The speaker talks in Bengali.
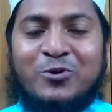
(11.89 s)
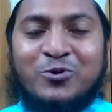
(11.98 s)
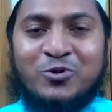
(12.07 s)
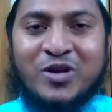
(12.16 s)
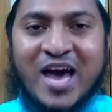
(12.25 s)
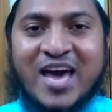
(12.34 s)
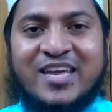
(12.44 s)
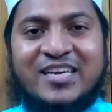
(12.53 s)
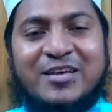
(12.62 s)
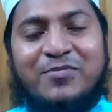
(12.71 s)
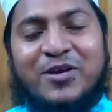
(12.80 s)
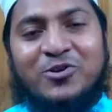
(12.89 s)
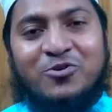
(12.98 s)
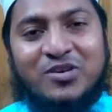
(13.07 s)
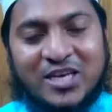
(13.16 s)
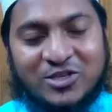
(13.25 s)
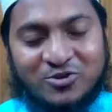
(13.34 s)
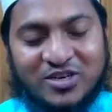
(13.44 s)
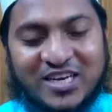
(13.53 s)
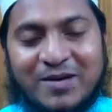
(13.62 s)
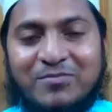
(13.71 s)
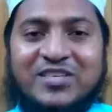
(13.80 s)
নতুন আরেকটি ভিডিও নিয়ে চলে
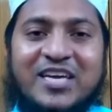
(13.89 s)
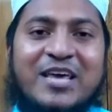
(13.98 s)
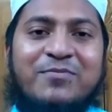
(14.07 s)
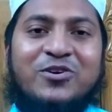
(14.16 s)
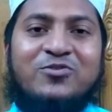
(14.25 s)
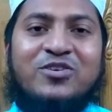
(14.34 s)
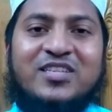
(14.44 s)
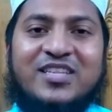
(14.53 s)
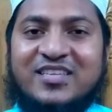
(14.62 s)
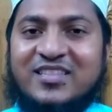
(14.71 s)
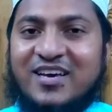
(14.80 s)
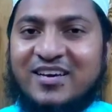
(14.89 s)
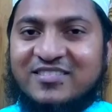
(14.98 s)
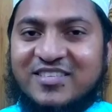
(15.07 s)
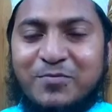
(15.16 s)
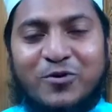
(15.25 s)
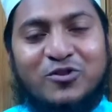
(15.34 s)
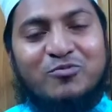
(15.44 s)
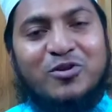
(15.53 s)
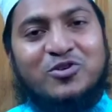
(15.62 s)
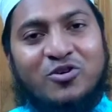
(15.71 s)
এলাম যারা এই ভিডিওটি দেখতে আসছেন প্রথমে